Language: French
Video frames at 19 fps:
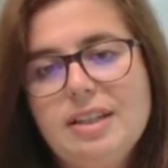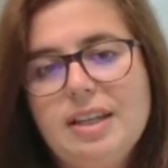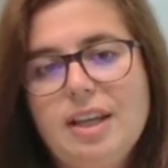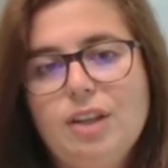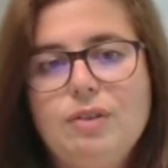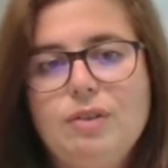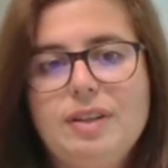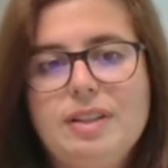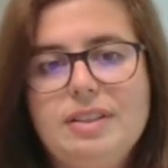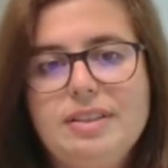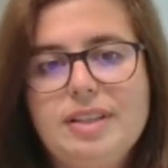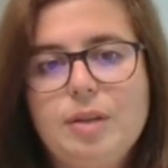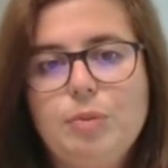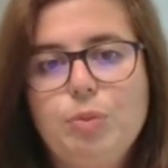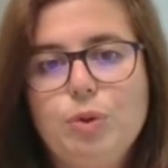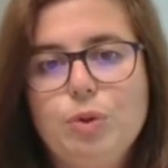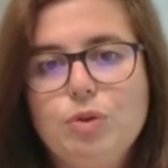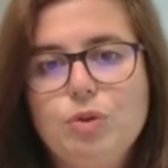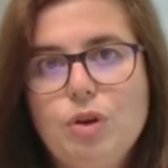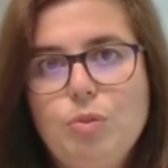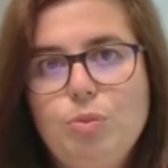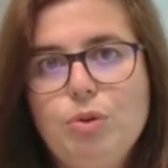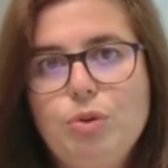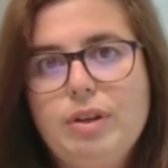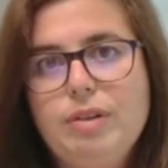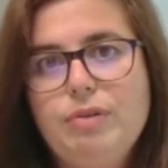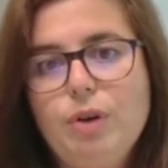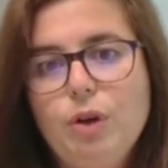et 97%
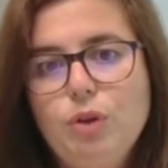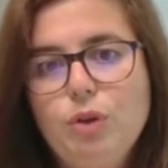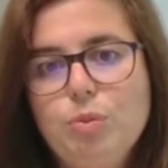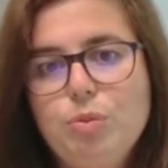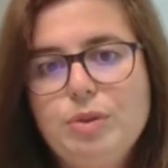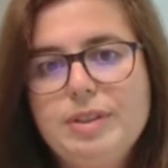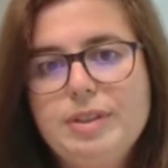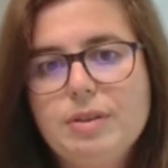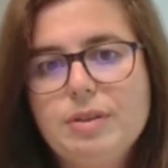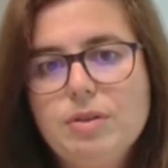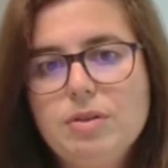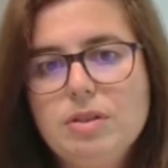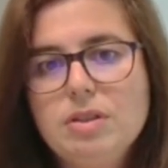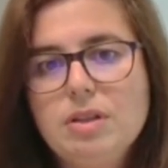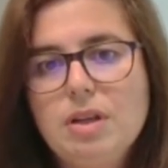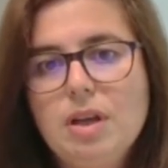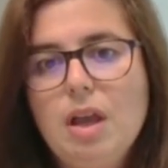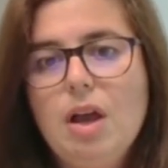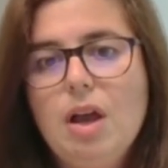pour les fortes puissances,